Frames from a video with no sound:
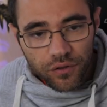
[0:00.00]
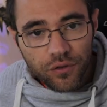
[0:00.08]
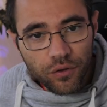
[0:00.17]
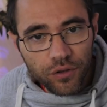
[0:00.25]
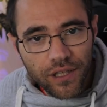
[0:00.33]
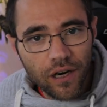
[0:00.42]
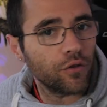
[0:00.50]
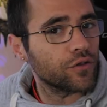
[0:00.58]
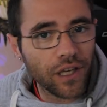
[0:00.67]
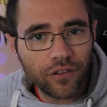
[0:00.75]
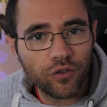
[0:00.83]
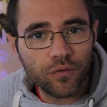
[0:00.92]
Du coup, ça
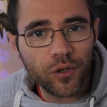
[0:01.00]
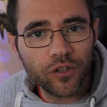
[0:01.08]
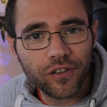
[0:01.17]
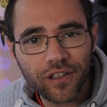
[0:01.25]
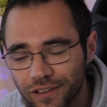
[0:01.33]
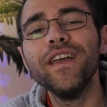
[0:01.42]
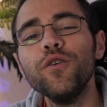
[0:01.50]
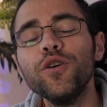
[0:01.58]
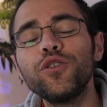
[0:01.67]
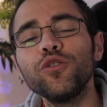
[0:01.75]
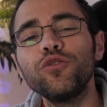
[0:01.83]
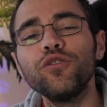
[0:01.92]
concerne tout le monde Et
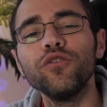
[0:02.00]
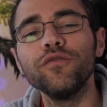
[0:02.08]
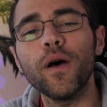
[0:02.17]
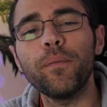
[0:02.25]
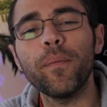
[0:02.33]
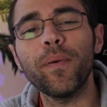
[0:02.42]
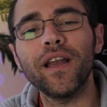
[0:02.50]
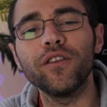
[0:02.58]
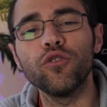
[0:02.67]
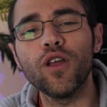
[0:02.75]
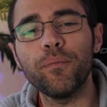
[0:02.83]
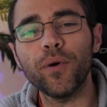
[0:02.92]
aujourd'hui, on ne va pas parler
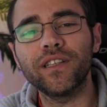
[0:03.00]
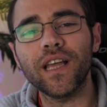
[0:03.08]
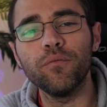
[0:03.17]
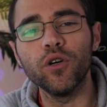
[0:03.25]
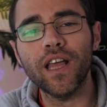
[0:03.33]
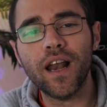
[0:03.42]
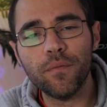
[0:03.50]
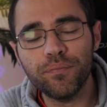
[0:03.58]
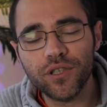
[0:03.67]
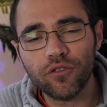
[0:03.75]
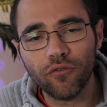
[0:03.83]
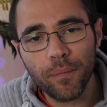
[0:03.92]
de n'importe quel modèle,
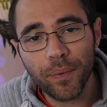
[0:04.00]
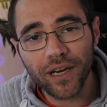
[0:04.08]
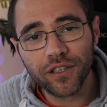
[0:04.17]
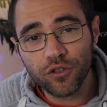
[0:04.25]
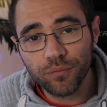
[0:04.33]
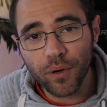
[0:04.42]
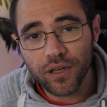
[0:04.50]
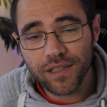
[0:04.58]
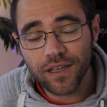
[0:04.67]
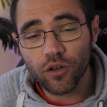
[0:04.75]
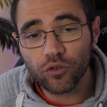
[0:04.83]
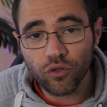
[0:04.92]
puisqu'on va parler d'une brosse
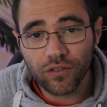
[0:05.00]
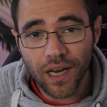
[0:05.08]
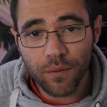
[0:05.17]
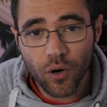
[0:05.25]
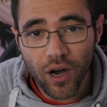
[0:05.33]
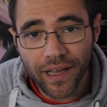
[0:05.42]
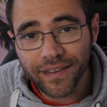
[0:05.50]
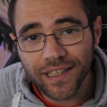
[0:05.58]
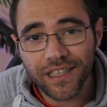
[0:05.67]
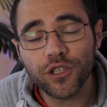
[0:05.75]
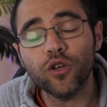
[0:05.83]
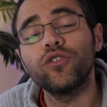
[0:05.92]
à dents totalement
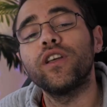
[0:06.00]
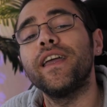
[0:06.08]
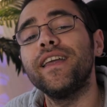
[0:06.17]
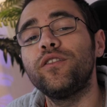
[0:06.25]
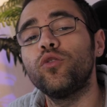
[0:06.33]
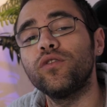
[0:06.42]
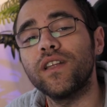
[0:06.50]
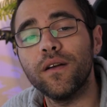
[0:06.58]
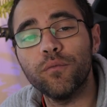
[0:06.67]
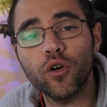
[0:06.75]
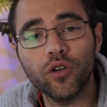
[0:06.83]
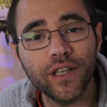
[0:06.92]
intelligente et
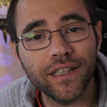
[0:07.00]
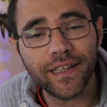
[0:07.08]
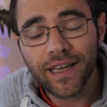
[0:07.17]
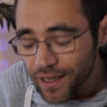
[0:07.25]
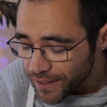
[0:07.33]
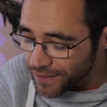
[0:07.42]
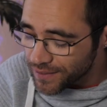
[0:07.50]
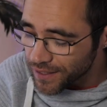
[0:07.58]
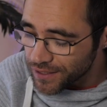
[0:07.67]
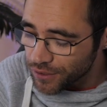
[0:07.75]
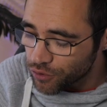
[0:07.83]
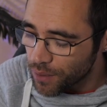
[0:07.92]
totalement connectée. Il
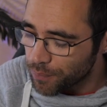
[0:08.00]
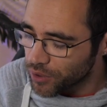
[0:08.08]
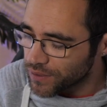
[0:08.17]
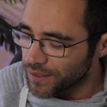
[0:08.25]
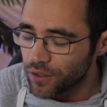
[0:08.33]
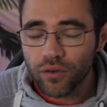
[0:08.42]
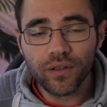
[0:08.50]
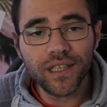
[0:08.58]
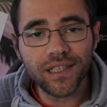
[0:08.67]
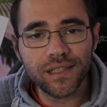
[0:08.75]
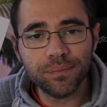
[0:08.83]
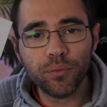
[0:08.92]
s'agit de la brosse à dents
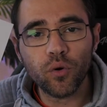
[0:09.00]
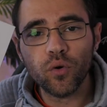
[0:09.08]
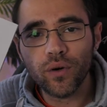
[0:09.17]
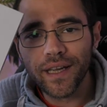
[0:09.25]
X-Pro